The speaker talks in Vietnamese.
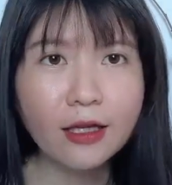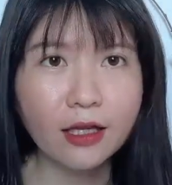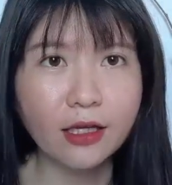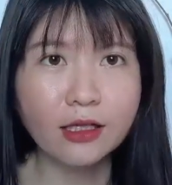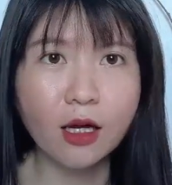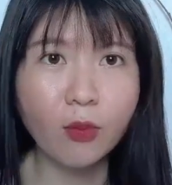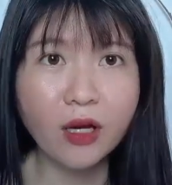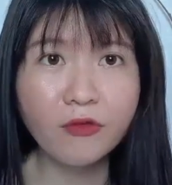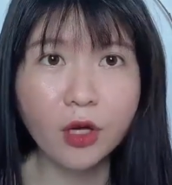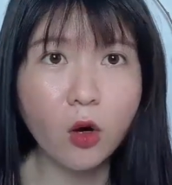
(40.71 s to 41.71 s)
thì trong
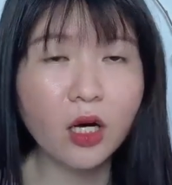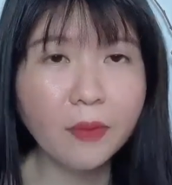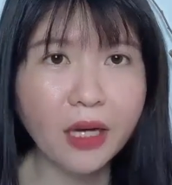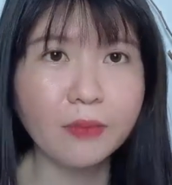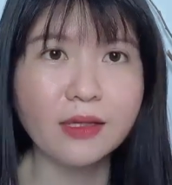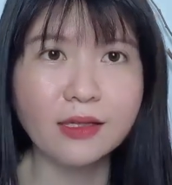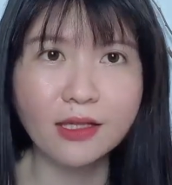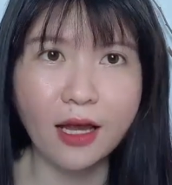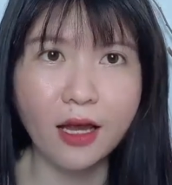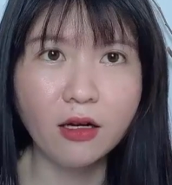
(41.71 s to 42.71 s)
cái video clip này mình
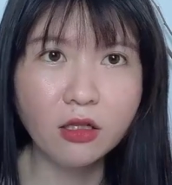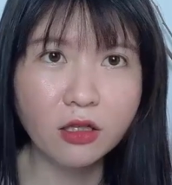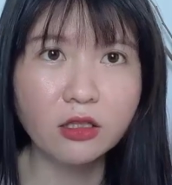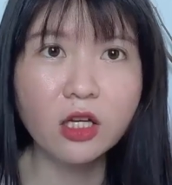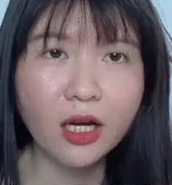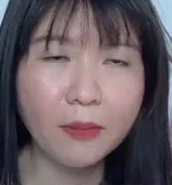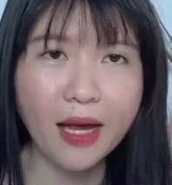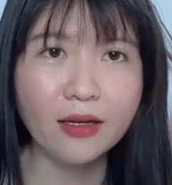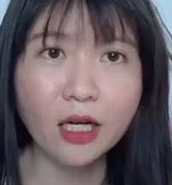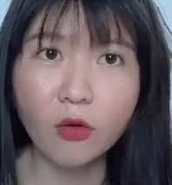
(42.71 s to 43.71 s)
sẽ hướng dẫn cho các
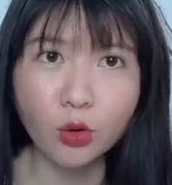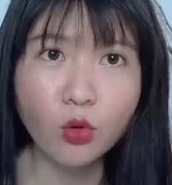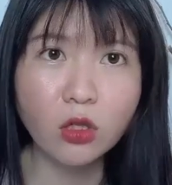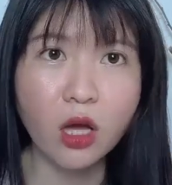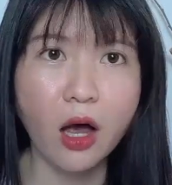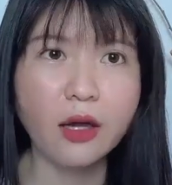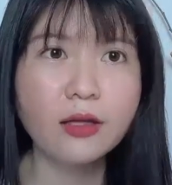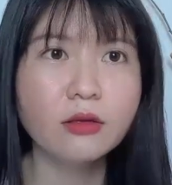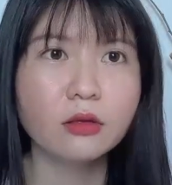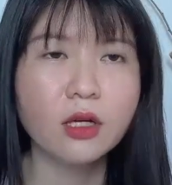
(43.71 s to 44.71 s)
bạn những cái loại thuốc có thể
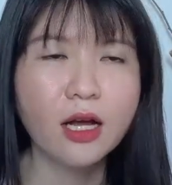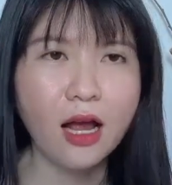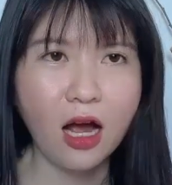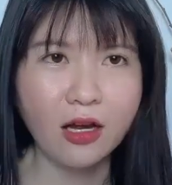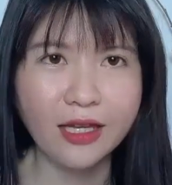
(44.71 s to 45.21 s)
được uh,